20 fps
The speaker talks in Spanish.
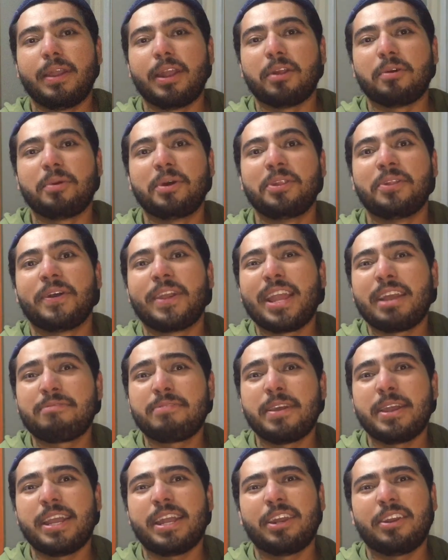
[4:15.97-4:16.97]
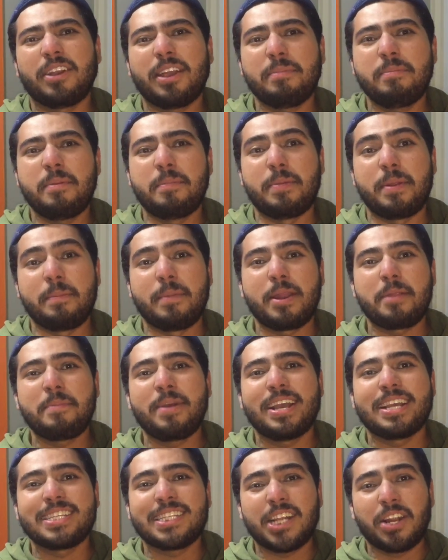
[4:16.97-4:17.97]
Pero bueno, ella fue creo que mi primer
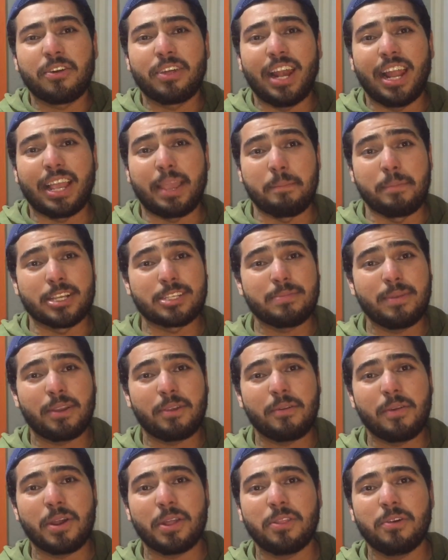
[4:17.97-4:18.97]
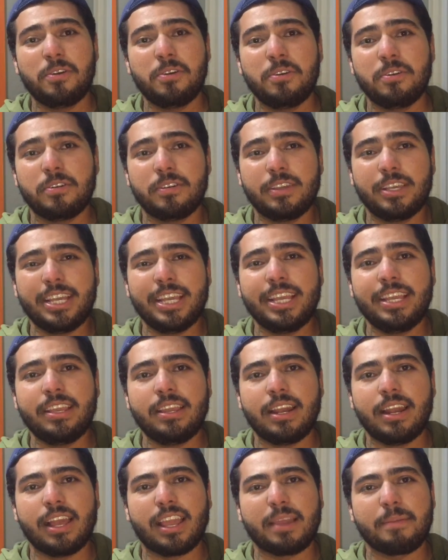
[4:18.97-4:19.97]
maestro o de la que más me acuerdo
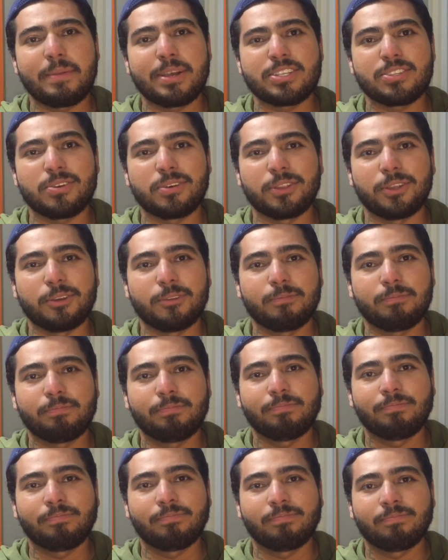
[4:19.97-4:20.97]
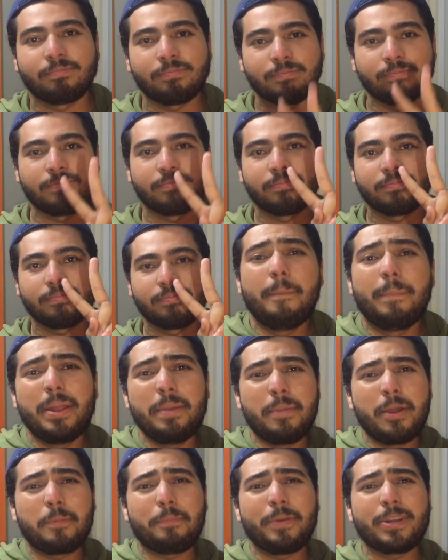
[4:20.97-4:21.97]
y a la que más odio.
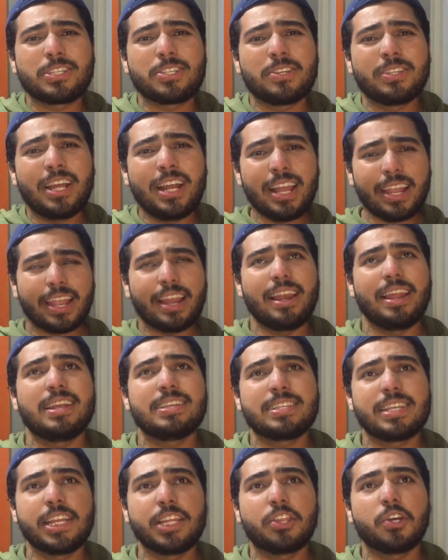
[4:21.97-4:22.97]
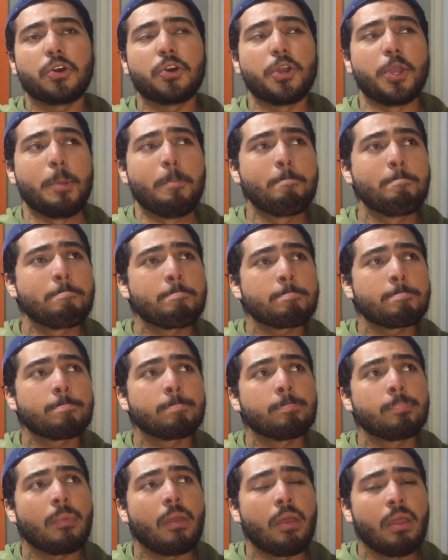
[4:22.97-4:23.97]
Primer persona a la que le he escrito hoy.
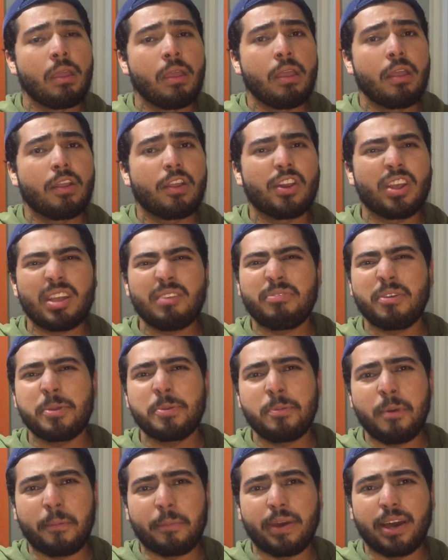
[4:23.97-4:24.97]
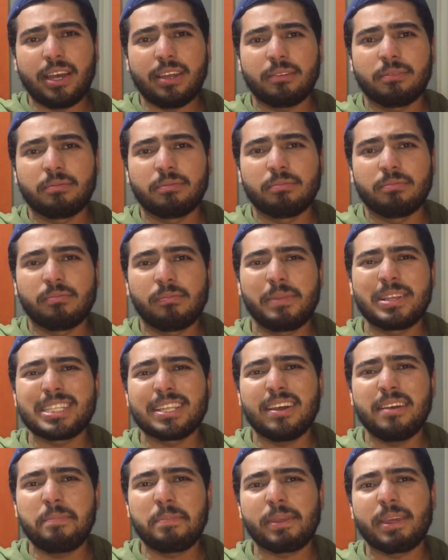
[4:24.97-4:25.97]
Creo que fue mi mamá. Me
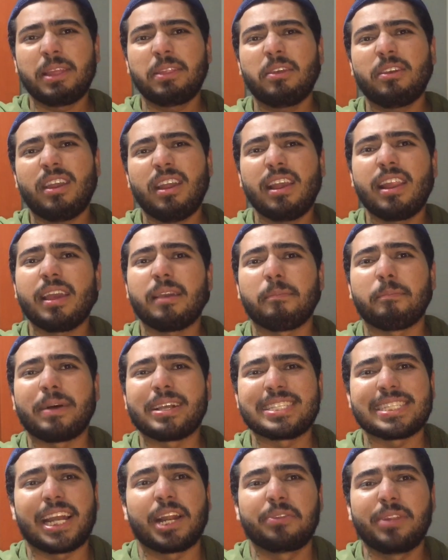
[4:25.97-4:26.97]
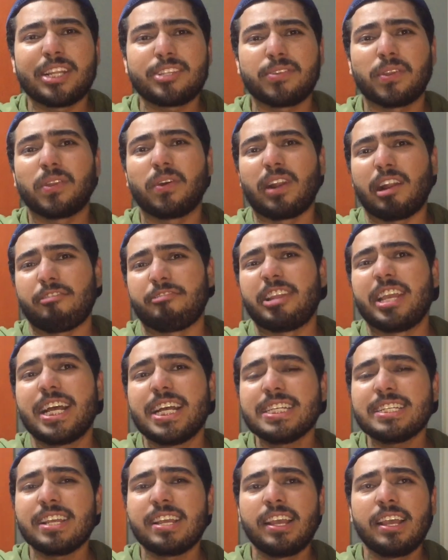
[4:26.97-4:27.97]
estaba pidiendo que le pasara unas
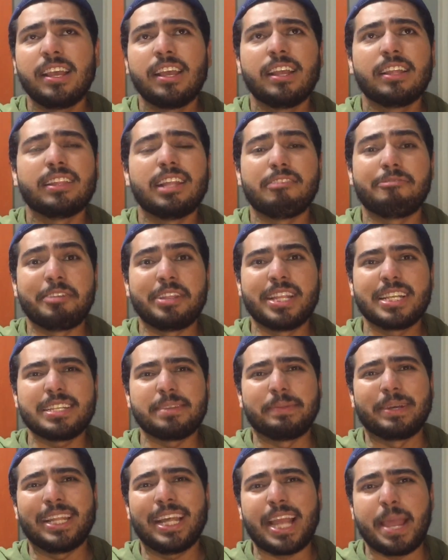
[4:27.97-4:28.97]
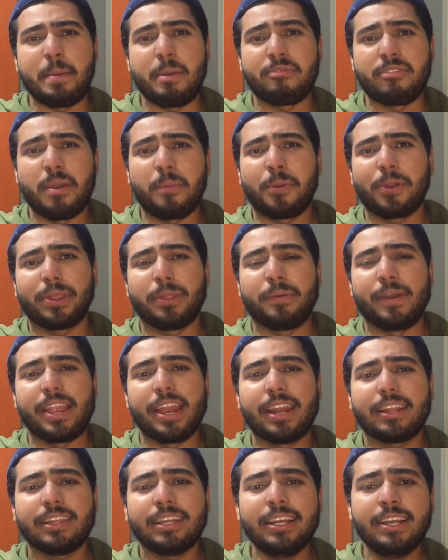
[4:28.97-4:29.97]
fotografías del fin de semana que me fui a Puerto
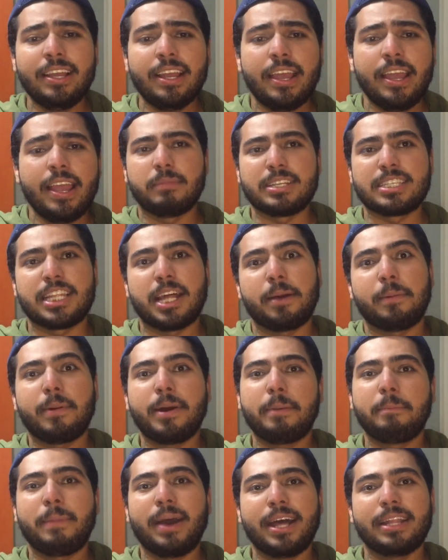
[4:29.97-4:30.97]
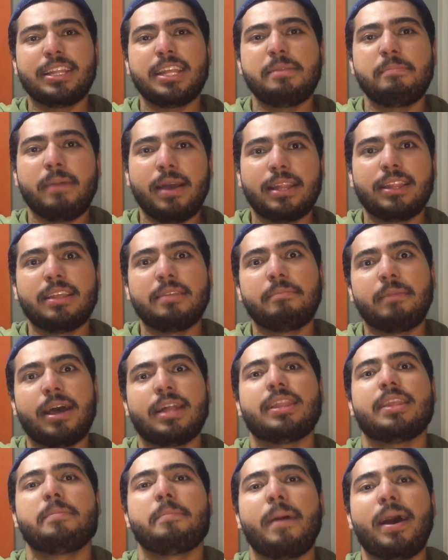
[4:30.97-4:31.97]
Vallarta. Me estaba Mandy, mandi,
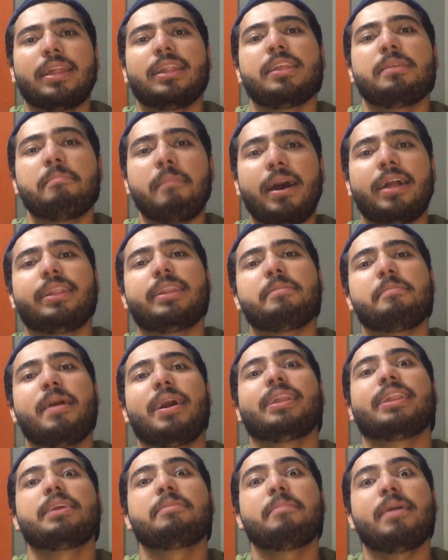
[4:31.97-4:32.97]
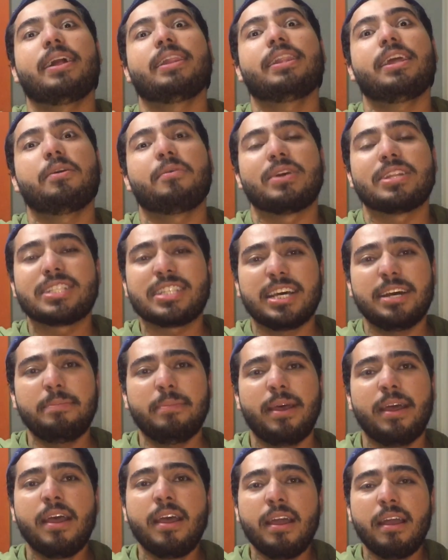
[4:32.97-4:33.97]
mandi, mandi, mandi, mandi, Mandy,
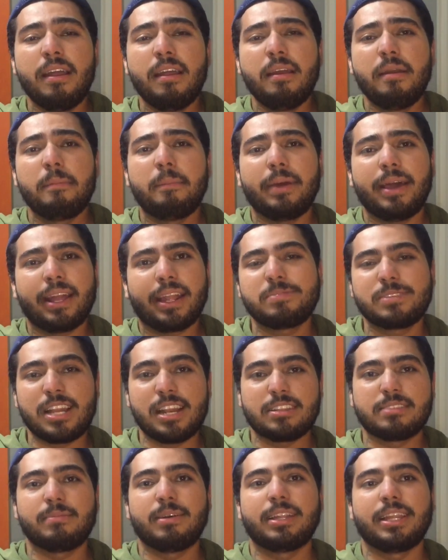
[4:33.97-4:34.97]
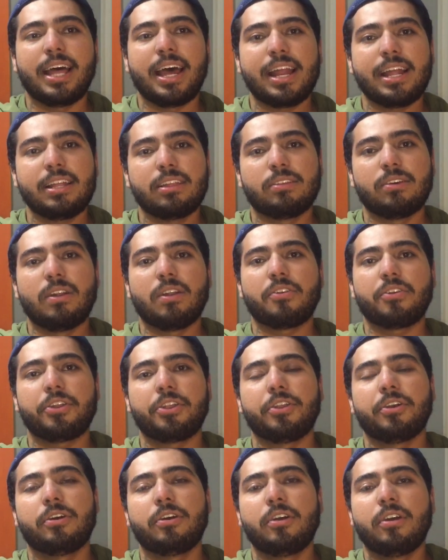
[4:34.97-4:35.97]
WhatsApp para que se las mandara y todo el
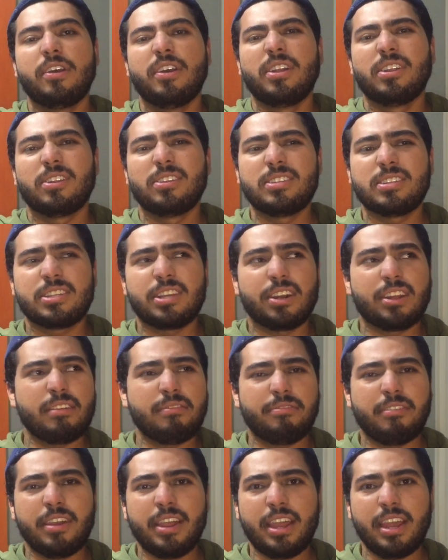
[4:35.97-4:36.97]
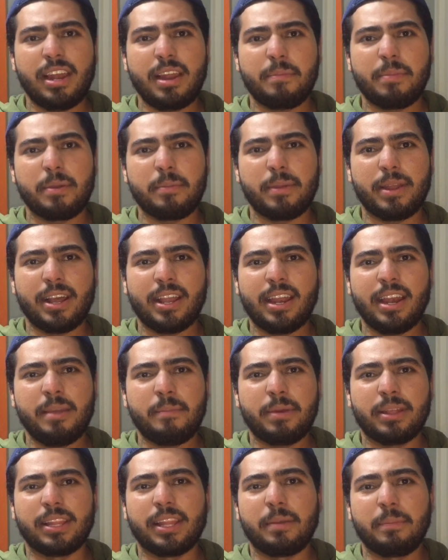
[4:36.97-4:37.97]
rollo. Entonces creo que fue la primera que
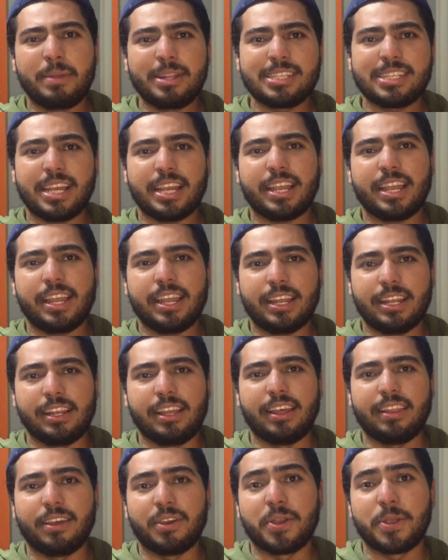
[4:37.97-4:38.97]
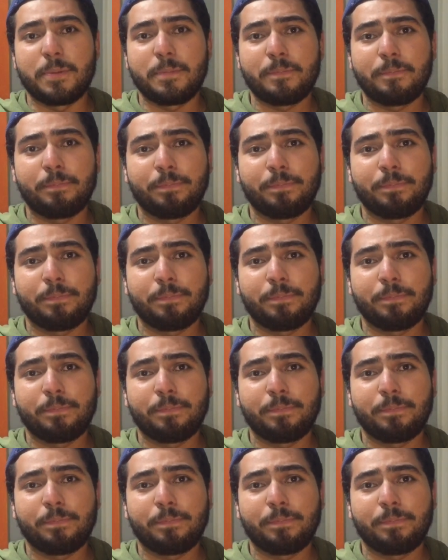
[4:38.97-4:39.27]
le mandé el mensaje el día de hoy.